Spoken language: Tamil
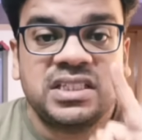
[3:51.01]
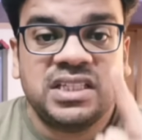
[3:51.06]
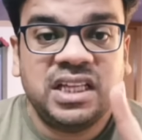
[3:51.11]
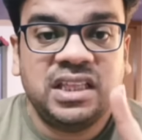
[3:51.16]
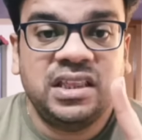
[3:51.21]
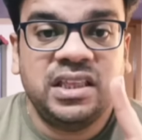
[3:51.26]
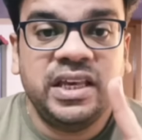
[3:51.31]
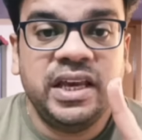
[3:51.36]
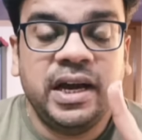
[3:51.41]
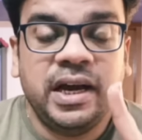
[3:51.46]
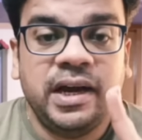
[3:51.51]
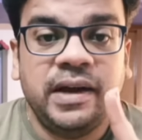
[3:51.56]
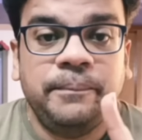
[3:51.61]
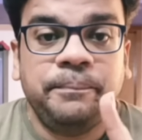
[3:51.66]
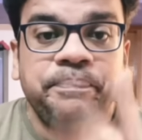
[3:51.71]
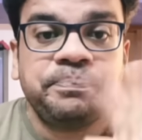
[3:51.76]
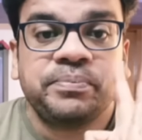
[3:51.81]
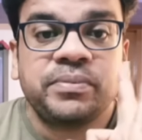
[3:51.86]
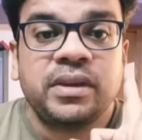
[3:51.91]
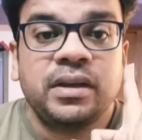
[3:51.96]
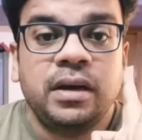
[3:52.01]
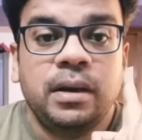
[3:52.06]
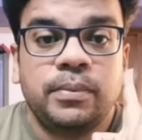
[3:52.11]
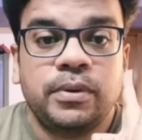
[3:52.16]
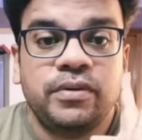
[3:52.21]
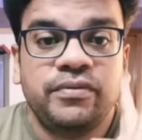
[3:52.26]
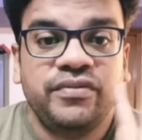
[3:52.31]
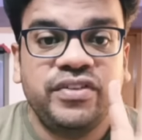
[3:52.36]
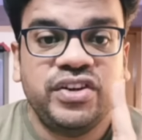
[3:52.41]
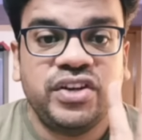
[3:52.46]
சத்யா
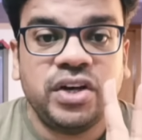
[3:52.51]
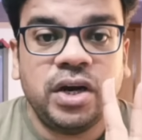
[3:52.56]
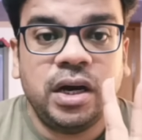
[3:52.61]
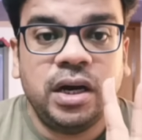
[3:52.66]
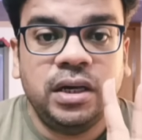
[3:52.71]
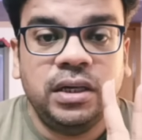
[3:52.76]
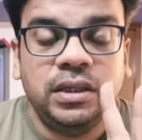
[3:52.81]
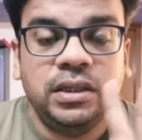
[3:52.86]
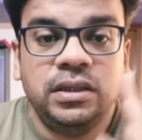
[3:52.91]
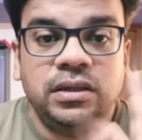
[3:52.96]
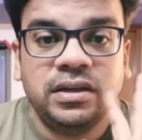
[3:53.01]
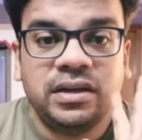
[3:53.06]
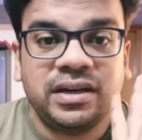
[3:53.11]
அப்புறம் விஷால்